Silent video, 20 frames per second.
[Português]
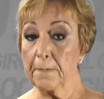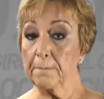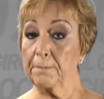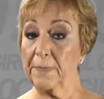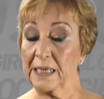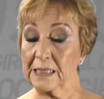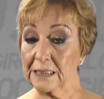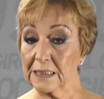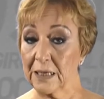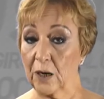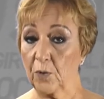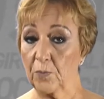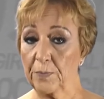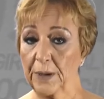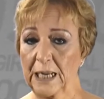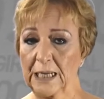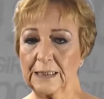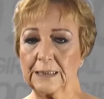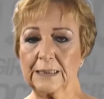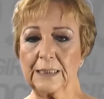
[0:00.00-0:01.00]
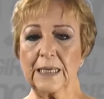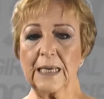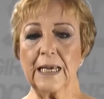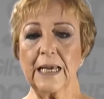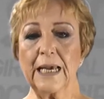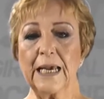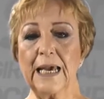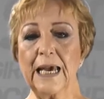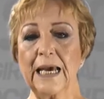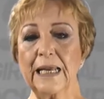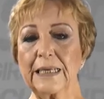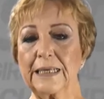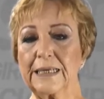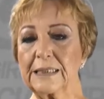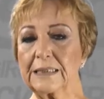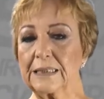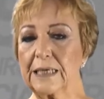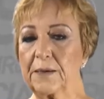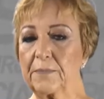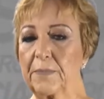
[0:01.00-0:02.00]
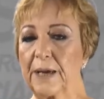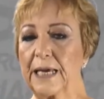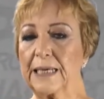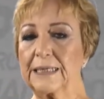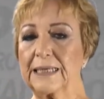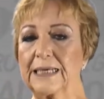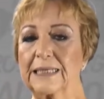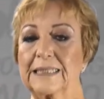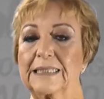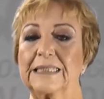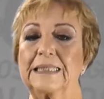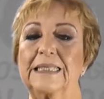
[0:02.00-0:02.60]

Mensalmente, realiza em média